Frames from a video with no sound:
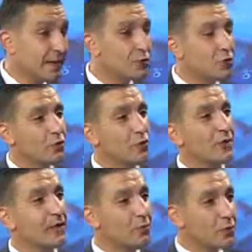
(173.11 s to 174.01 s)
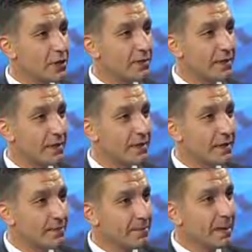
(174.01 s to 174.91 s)
Çünkü 23
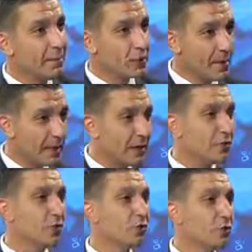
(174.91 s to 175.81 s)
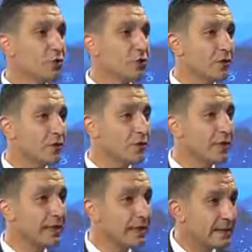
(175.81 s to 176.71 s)
Haziran'da muhtemelen sonra konuşacağız onu.
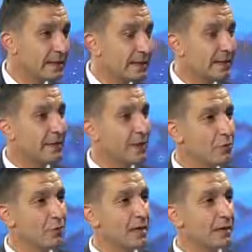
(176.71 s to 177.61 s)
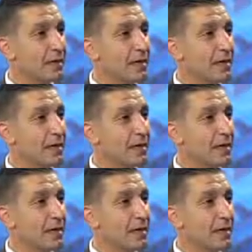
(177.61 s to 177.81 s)
İngiltere'de referandum var.